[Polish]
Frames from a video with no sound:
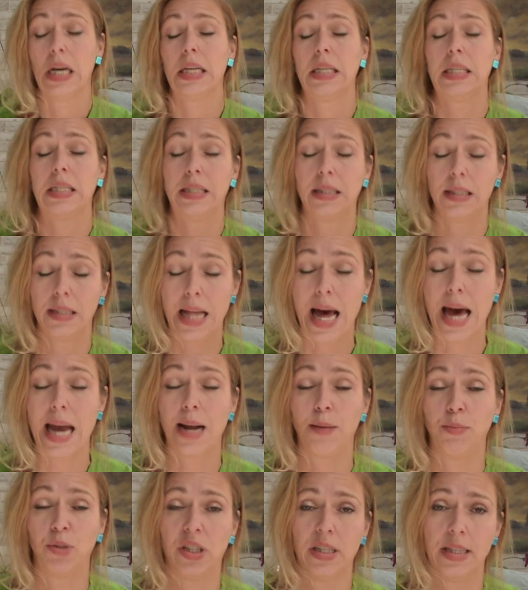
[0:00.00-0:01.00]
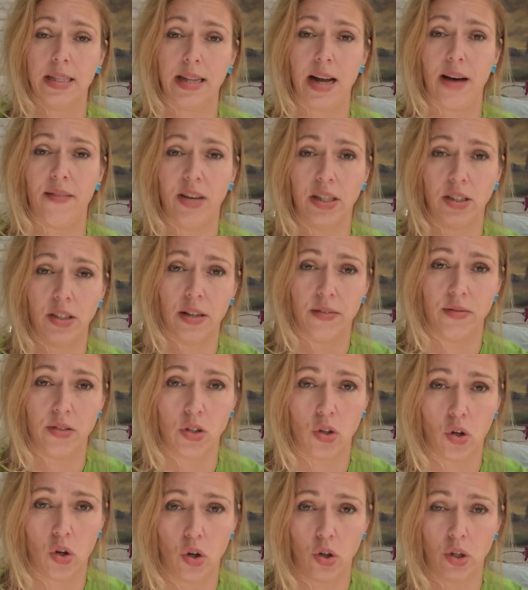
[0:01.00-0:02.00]
staram się stawać na
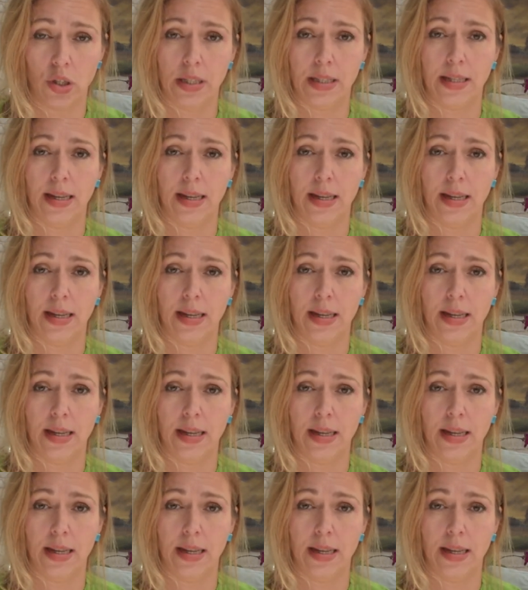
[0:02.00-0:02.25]
wysokości